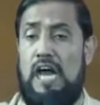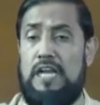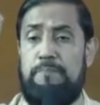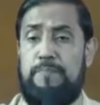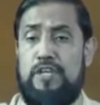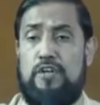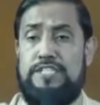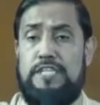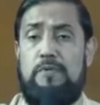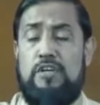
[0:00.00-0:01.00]
তার প্রিয়
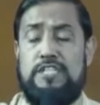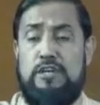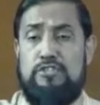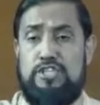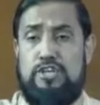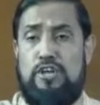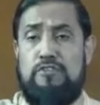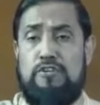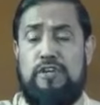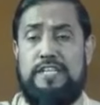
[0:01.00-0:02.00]
জীবনকে
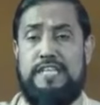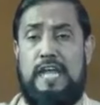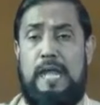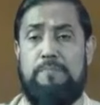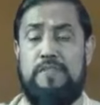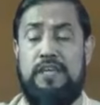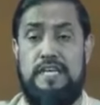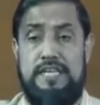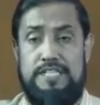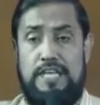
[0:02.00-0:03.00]
উৎসর্গ করেছেন
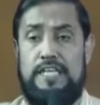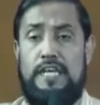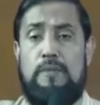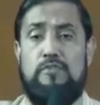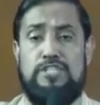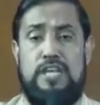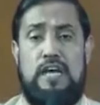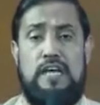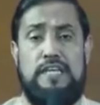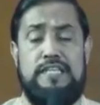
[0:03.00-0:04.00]
সেই আবু
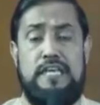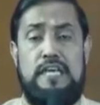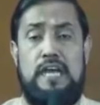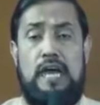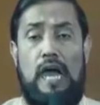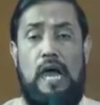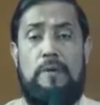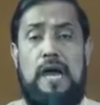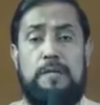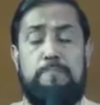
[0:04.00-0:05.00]
সাইদ
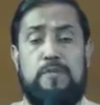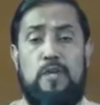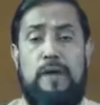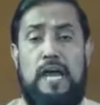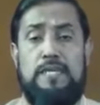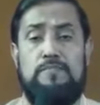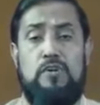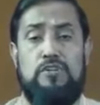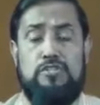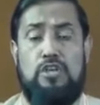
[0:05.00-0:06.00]
আমার প্রিয় ভাই
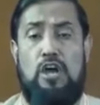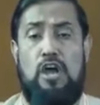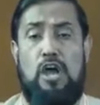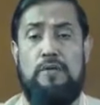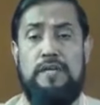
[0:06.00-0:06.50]
মুগ্ধ